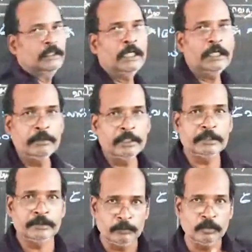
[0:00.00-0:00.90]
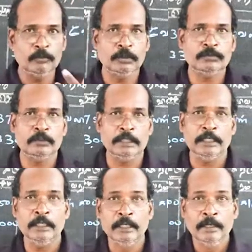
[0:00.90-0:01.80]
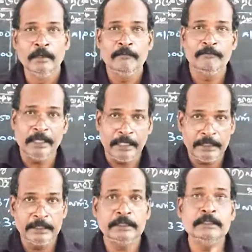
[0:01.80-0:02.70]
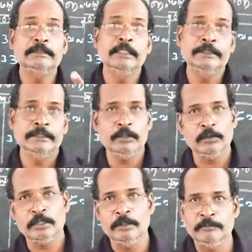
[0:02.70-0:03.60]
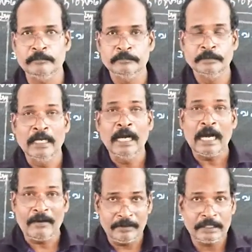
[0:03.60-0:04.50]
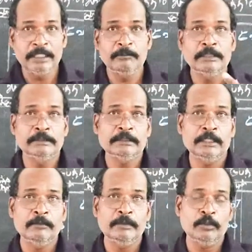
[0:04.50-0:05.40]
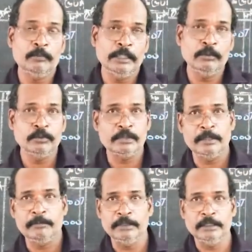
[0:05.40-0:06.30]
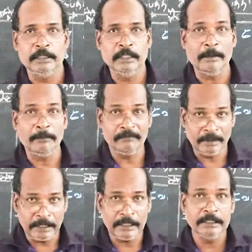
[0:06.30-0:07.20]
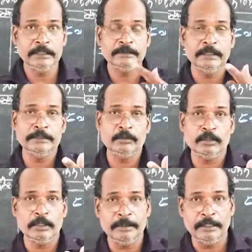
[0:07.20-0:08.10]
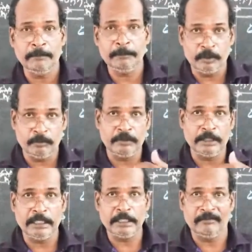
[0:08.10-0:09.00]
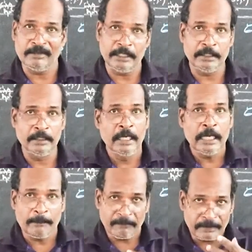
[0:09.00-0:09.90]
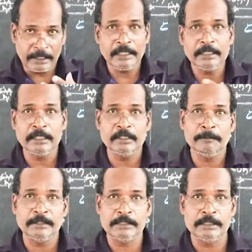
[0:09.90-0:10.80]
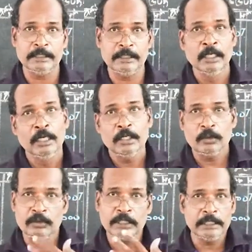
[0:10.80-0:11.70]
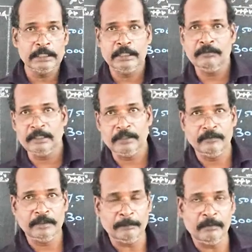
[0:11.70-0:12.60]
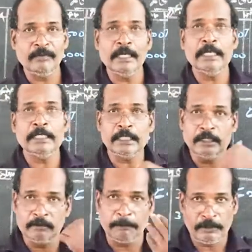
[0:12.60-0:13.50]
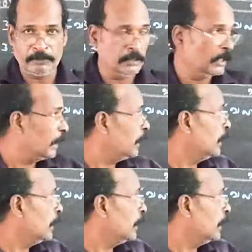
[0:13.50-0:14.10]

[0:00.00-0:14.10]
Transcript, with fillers: நல்லா கவனிங்க திரும்ப ஒரு முறை சொல்கிறேன் வேலனுக்கு செலுத்திய ரொக்கம் அவர் அனுமதித்த தள்ளுபடி ரூபாய் நூற்றி ஐம்பது அப்போ வேலனுக்கு செலுத்தி ரொக்கம் அப்படின்னா பெறுபவர் யார் வேலன் அப்போ வேலன் கணக்கு பற்று ரொக்க கணக்கு வரவு அப்போ வேலன் கணக்கு பற்றுன்னா